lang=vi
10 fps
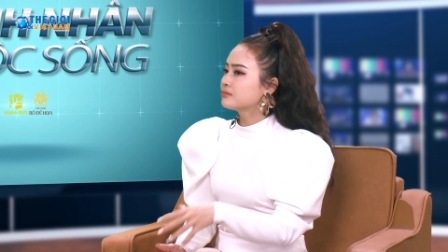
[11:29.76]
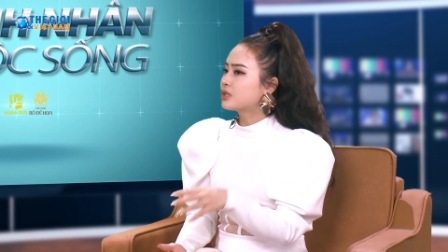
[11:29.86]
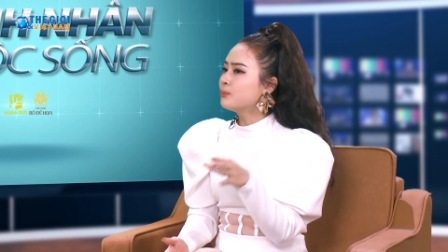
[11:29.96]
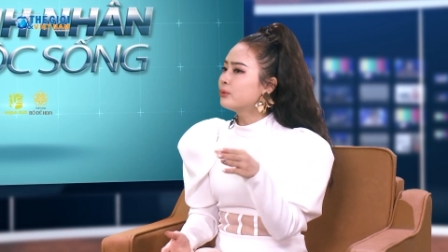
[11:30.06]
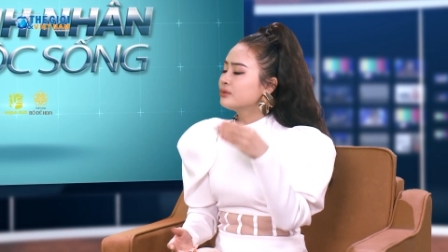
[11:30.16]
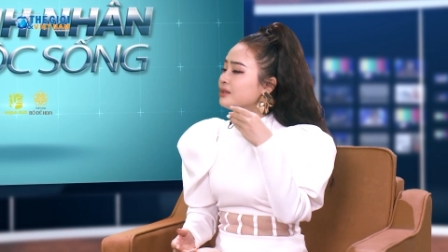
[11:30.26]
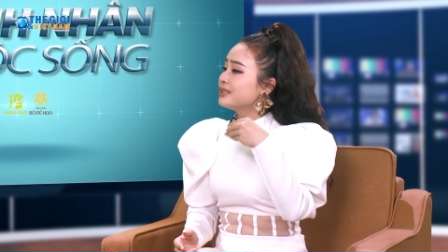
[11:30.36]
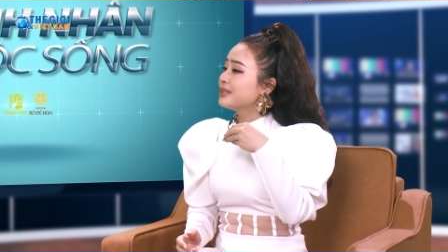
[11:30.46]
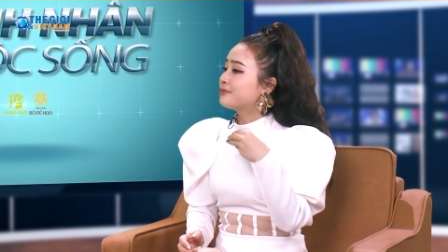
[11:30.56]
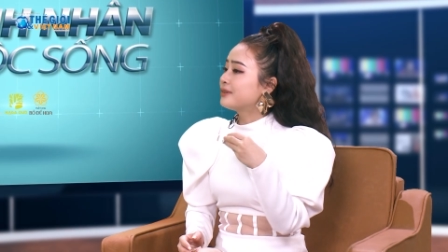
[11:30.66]
không muốn những
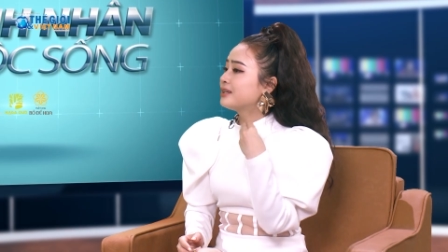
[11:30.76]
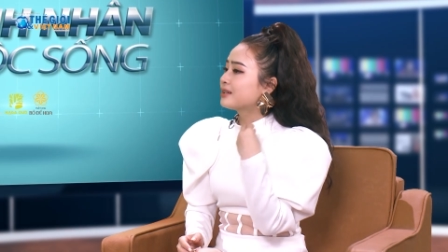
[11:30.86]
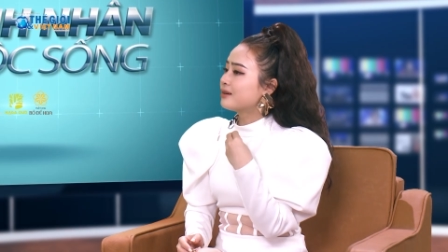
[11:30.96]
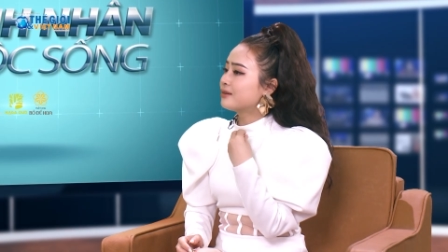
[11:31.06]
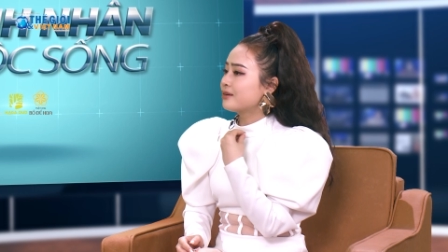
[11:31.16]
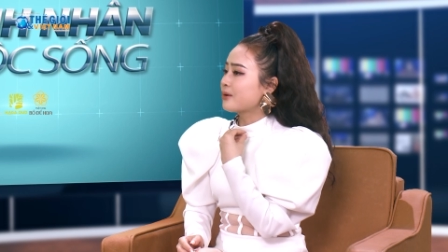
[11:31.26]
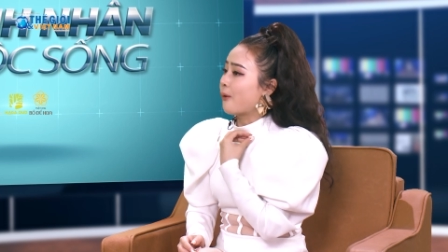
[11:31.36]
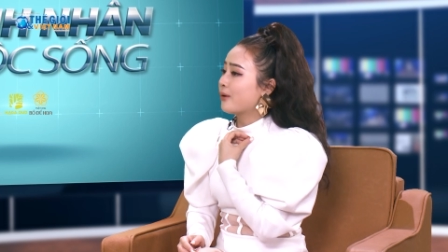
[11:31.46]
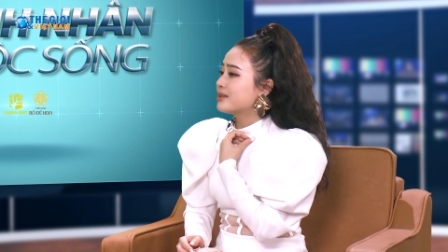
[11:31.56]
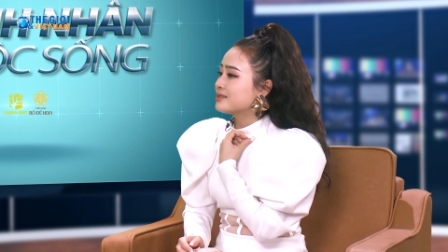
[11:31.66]
cái thị phi nó
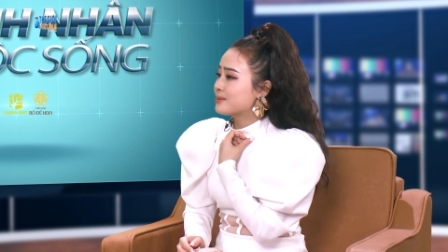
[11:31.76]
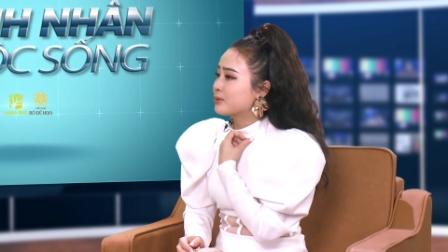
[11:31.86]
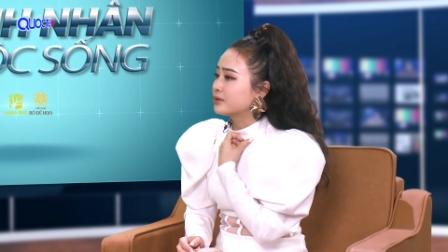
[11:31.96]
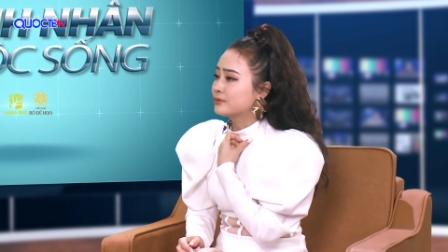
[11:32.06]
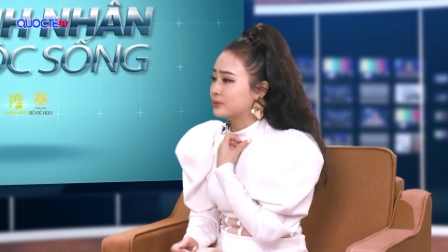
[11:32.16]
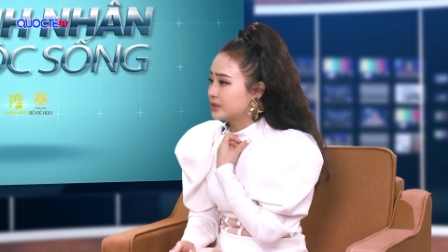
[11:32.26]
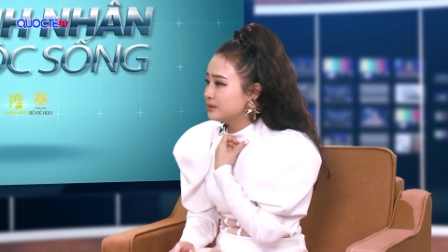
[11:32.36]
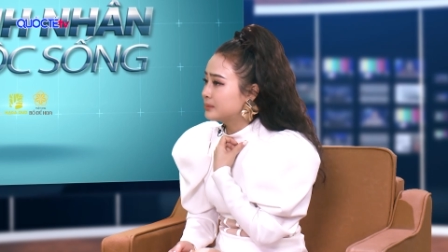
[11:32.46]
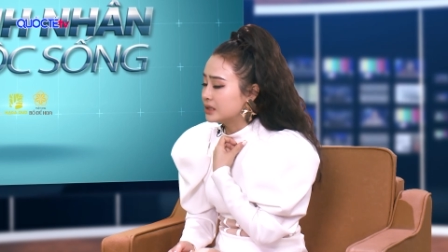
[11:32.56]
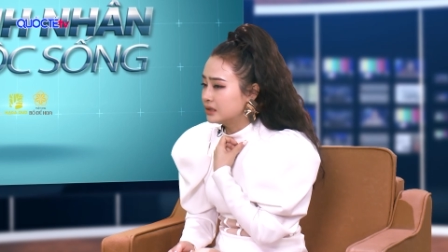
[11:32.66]
đổ lên trên một người phụ nữ
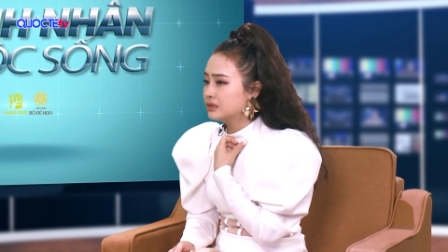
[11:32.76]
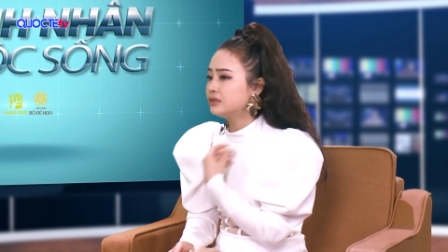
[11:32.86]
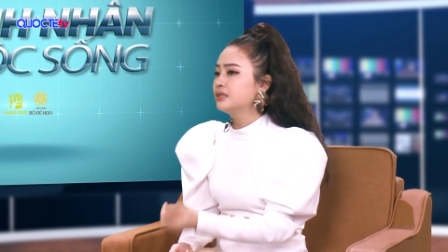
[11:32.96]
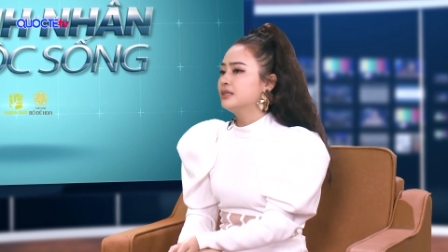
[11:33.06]
như mình nữa.